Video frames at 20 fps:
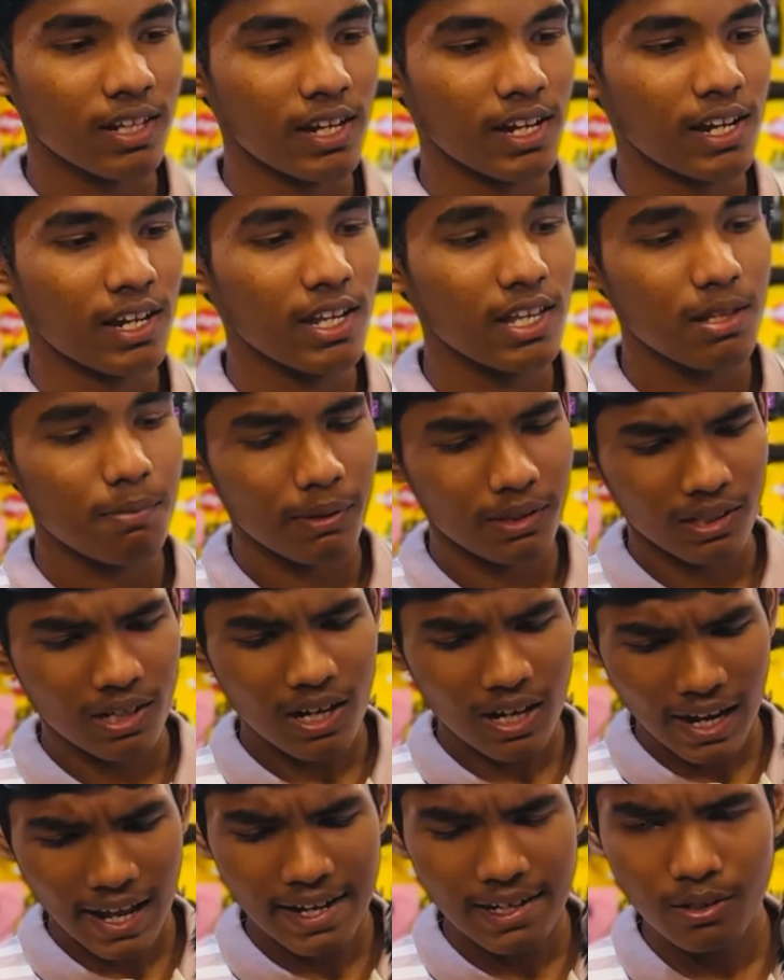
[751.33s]
தெரியரு இது
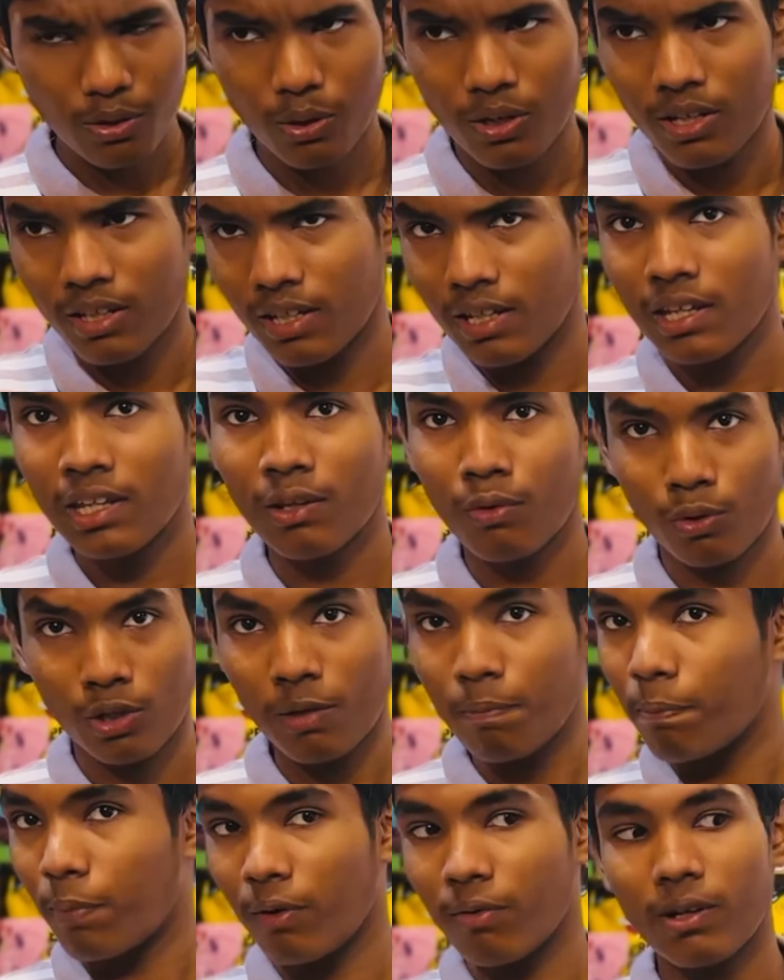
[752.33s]
பார்த்தோன்னா கிளைண்ட்டோடது இங்கே
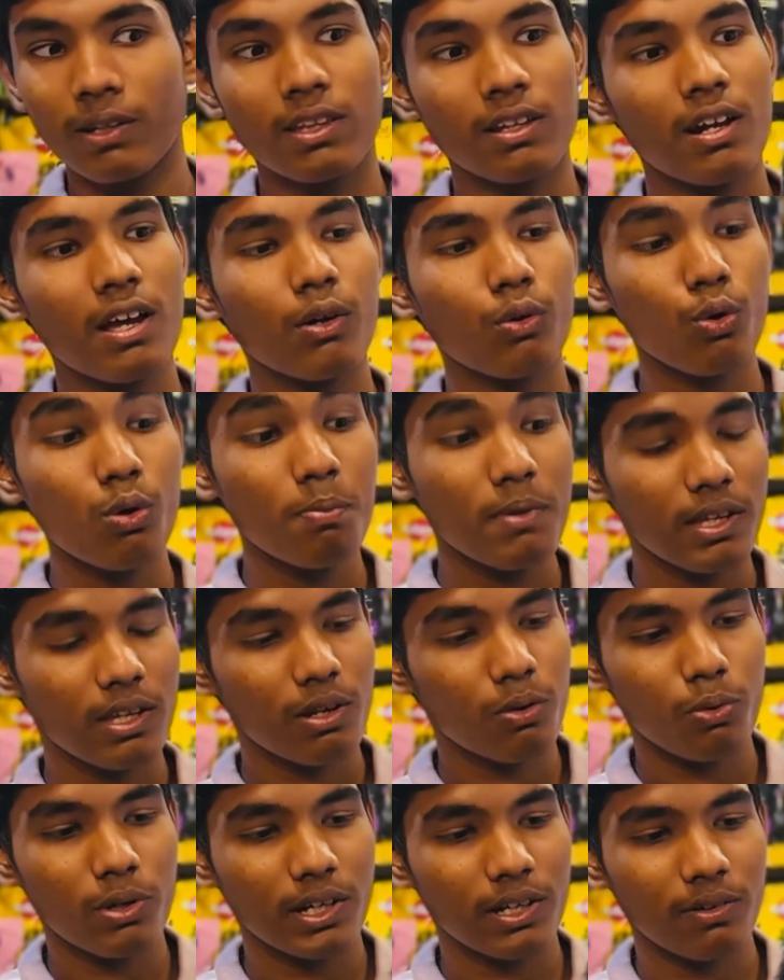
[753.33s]
இப்போ பார்த்தோன்னா
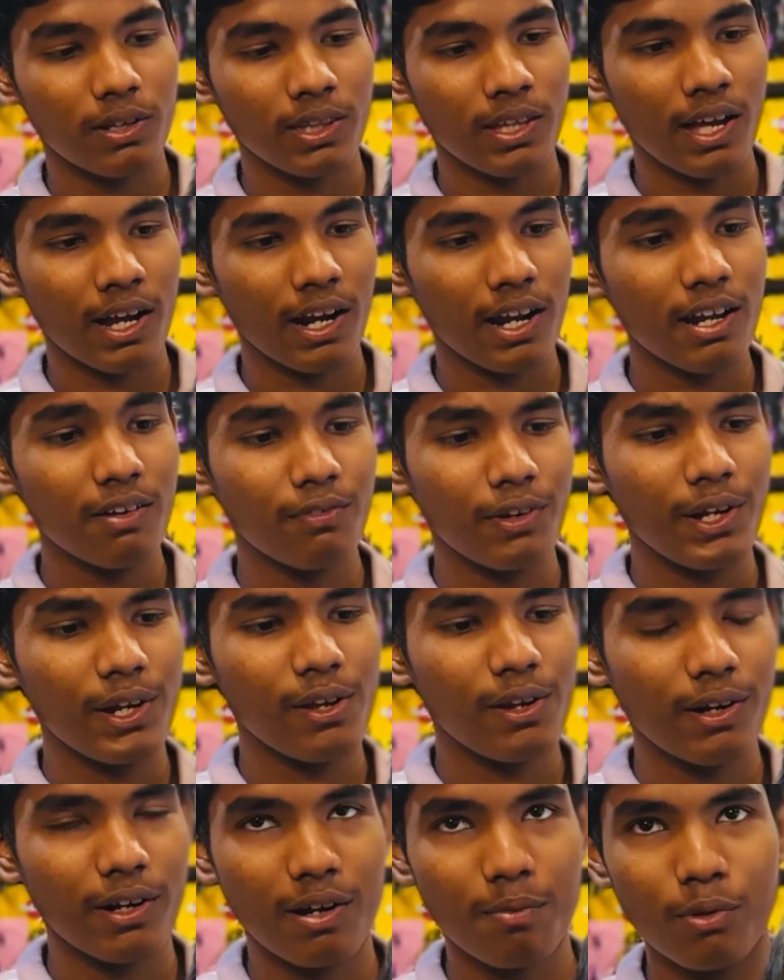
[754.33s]
க்ரூமிங்க்கு கூட்டிகிட்டு வந்தாங்க
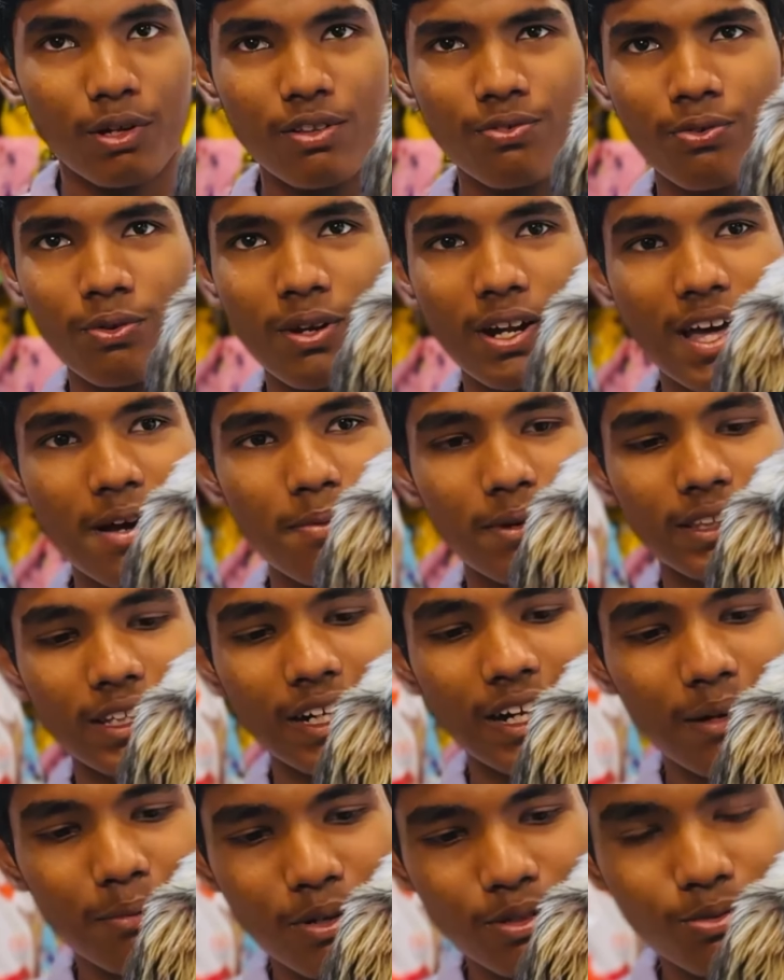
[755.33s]
வீடியோ எடுக்கும் போது ஃபுல்லாக
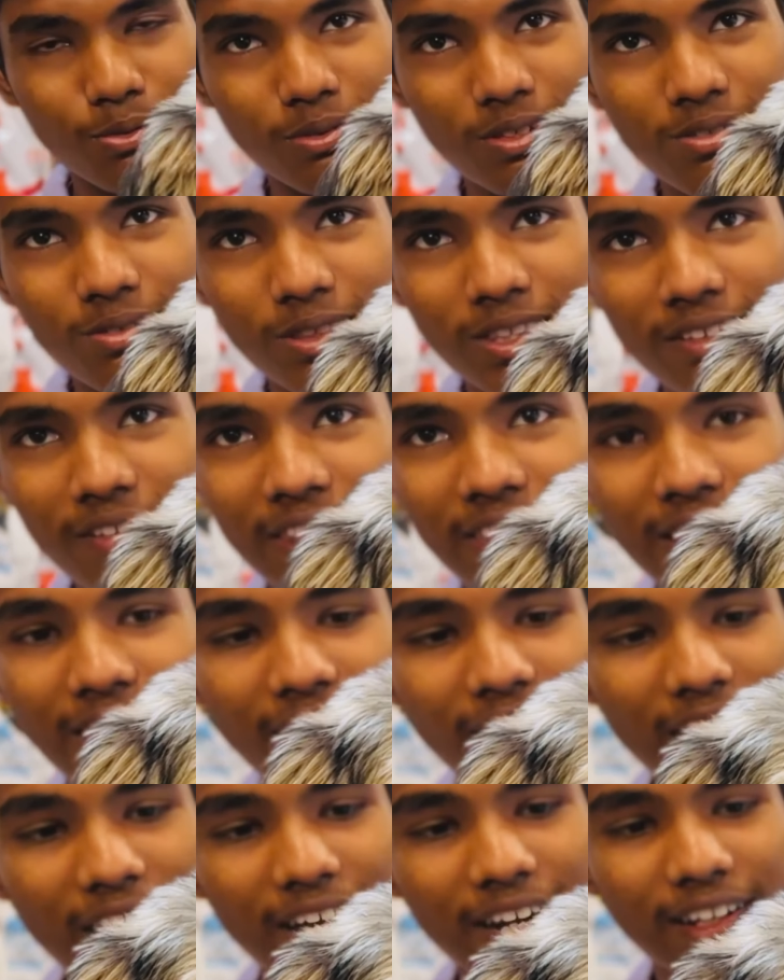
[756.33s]
பார்த்தோன்னா நம்மளை சுற்றி சுற்றி வந்து
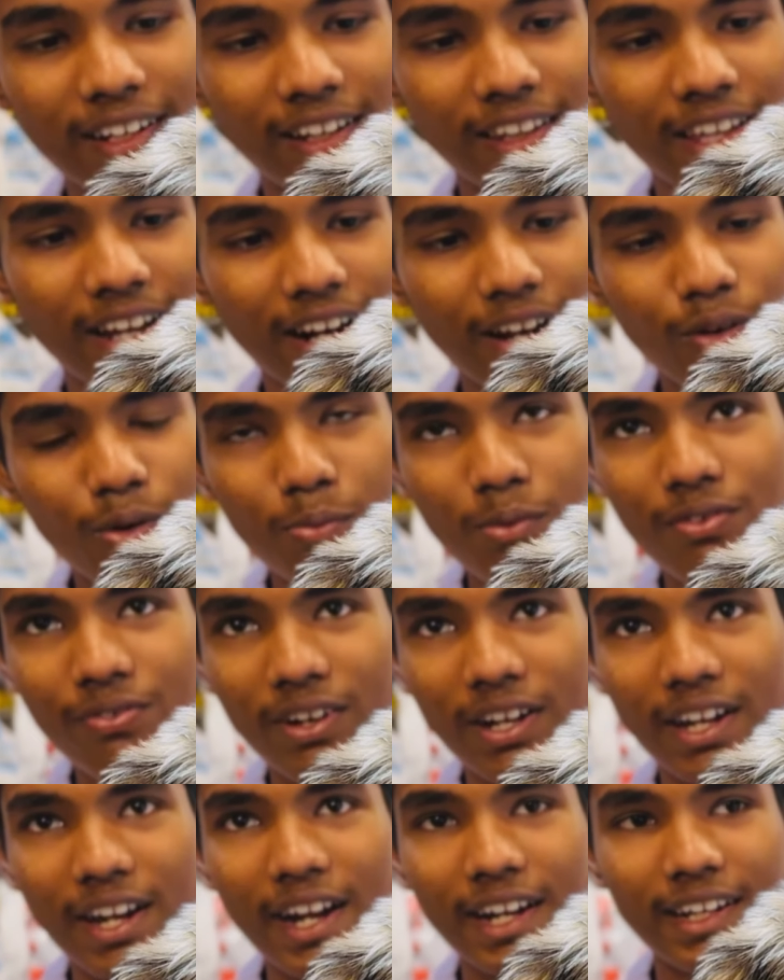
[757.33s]
தான் விளையாடிட்டு இருந்தாங்க ரொம்ப
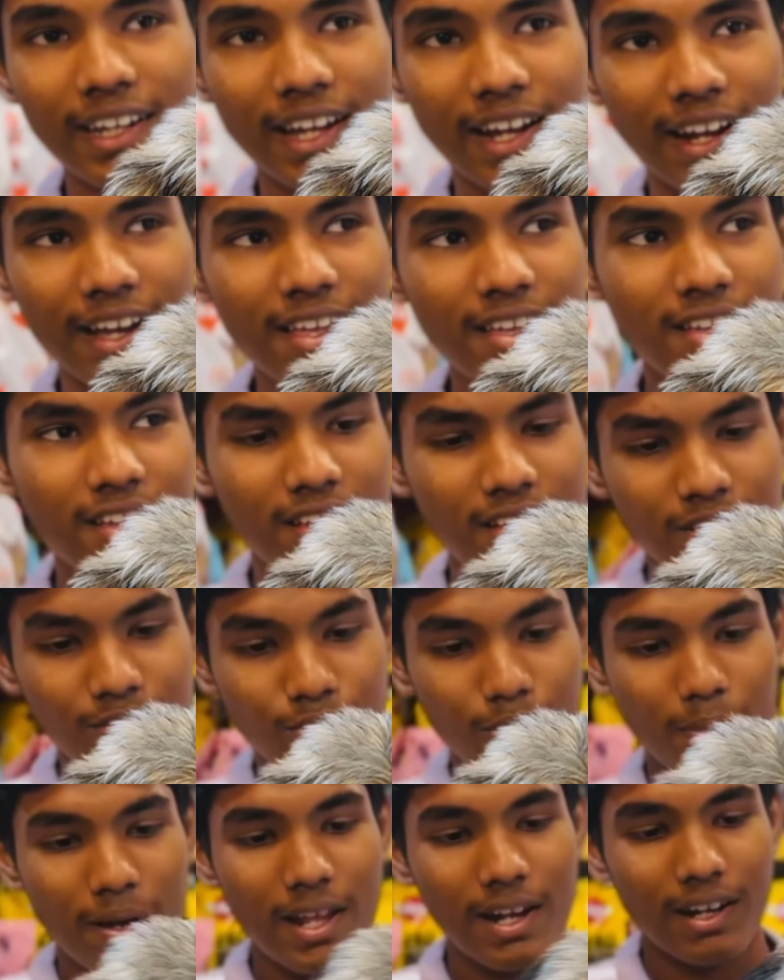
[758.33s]
ஃப்ரெண்ட் ஆகிட்டாங்க
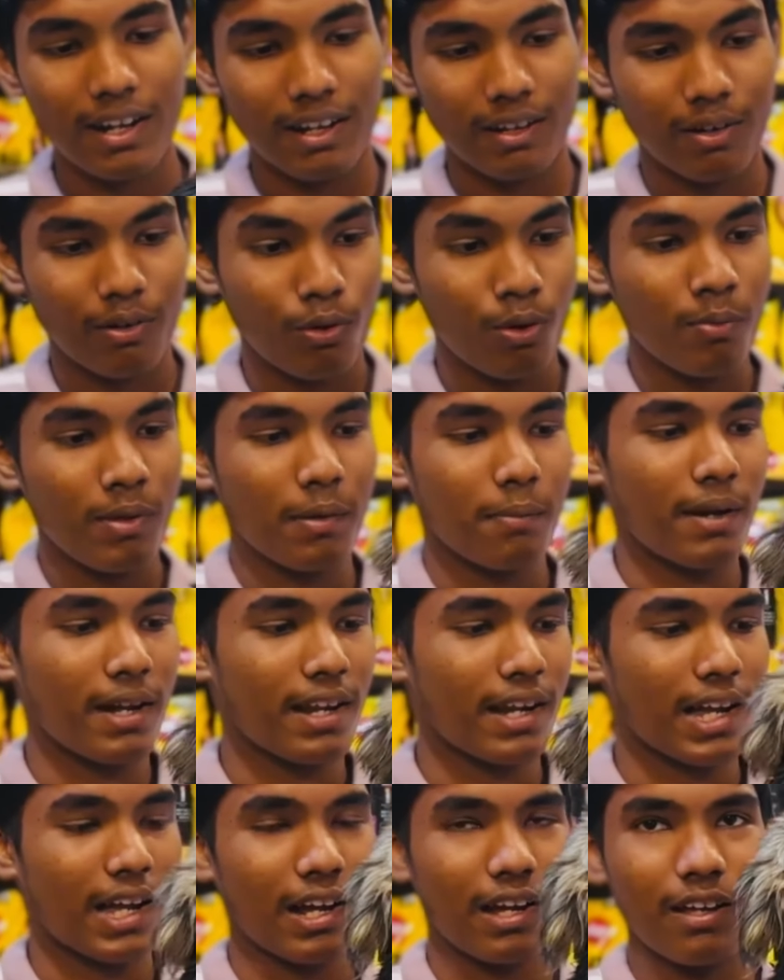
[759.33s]
ஸோ பாருங்க க்ரூமிங்
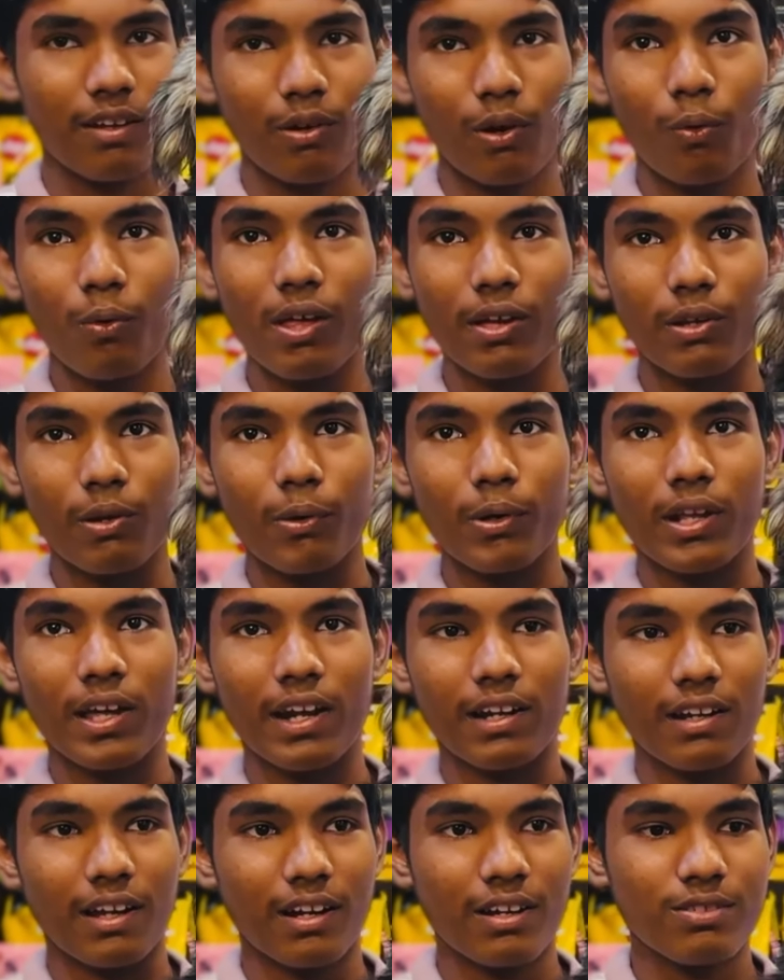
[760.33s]
பண்ணியிருக்காங்க எவ்வளோ க்யூட்டாக
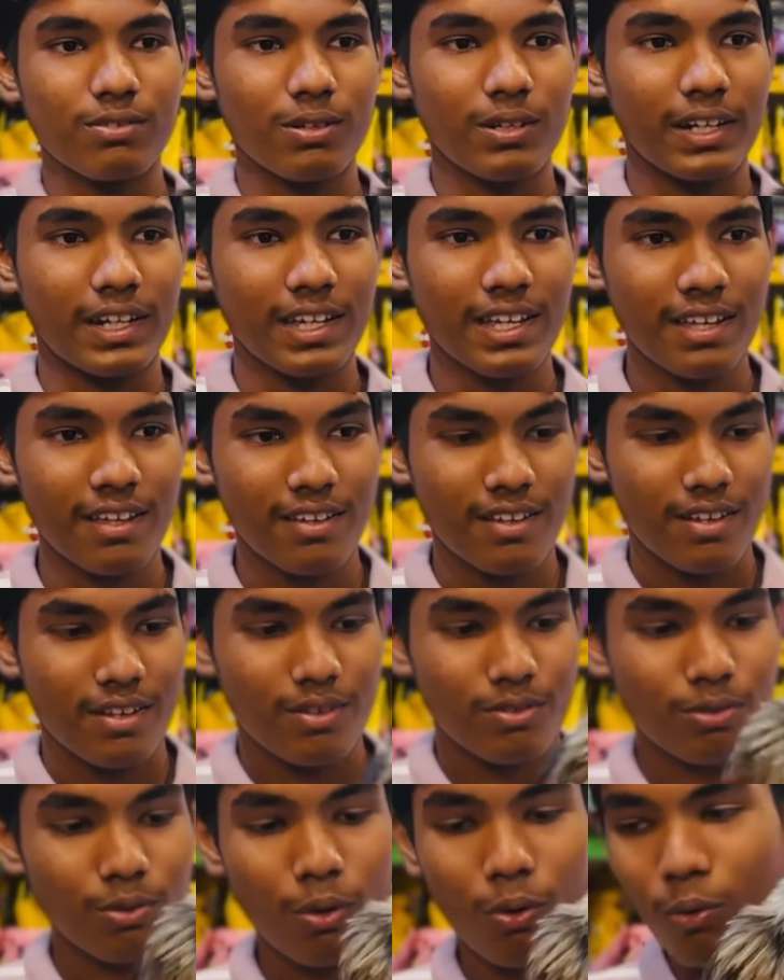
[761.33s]
இருக்காங்கன்னு சொல்லிட்டு
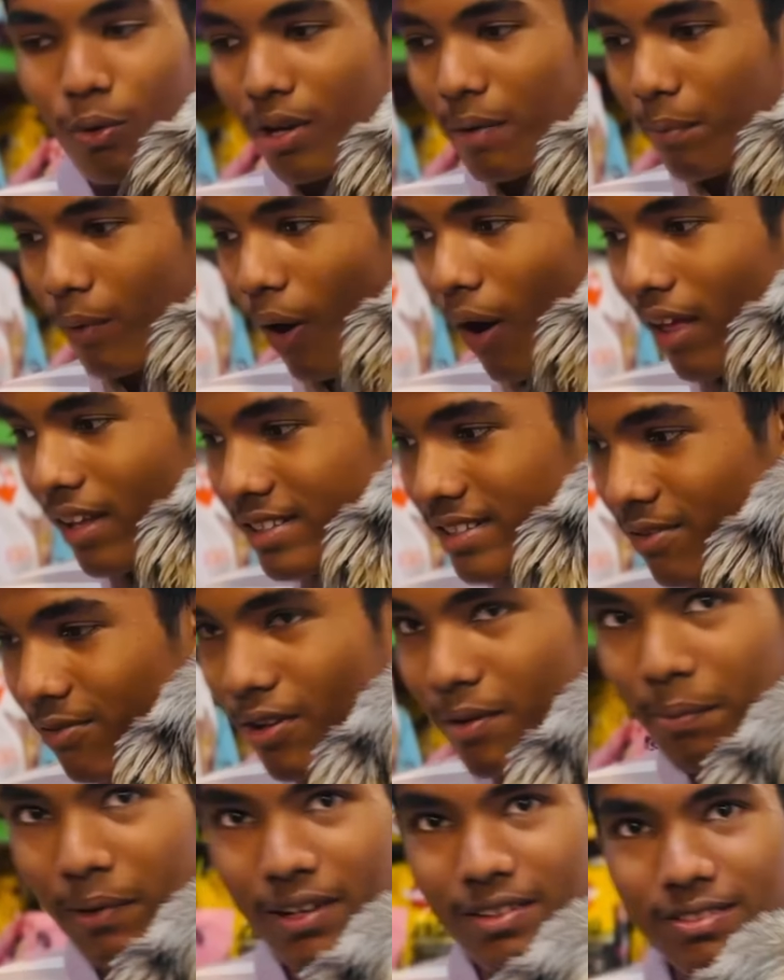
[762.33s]
ஸோ ஒவ்வொரு ப்ராடக்ட்ஸ்
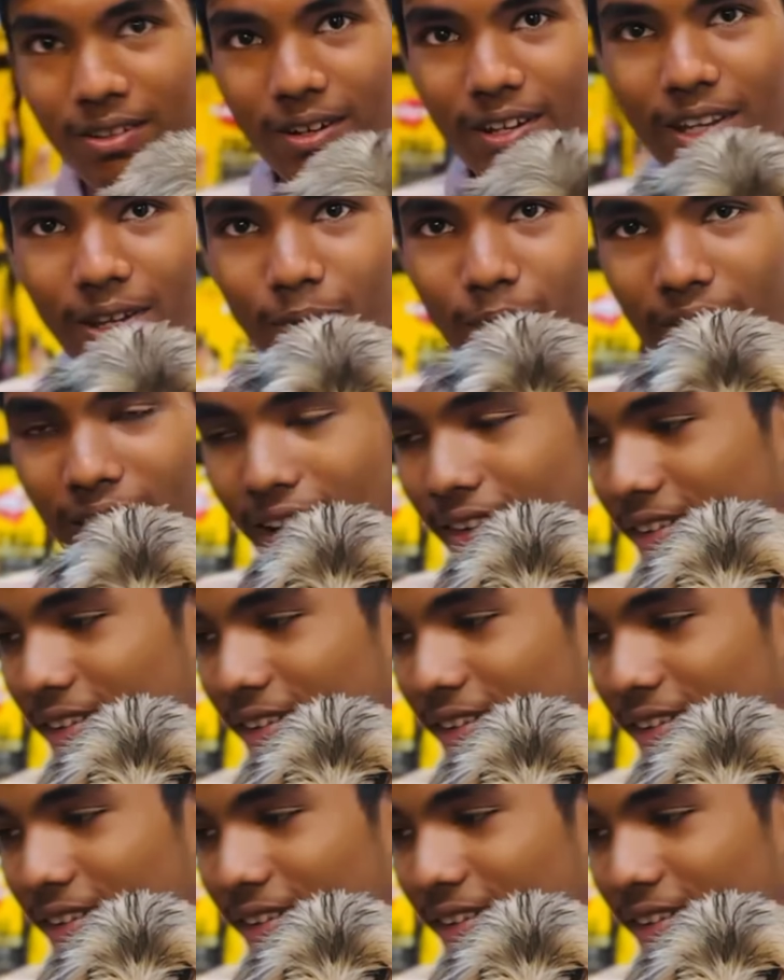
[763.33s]
ரிவ்யூ பண்ண சொல்லி இவங்க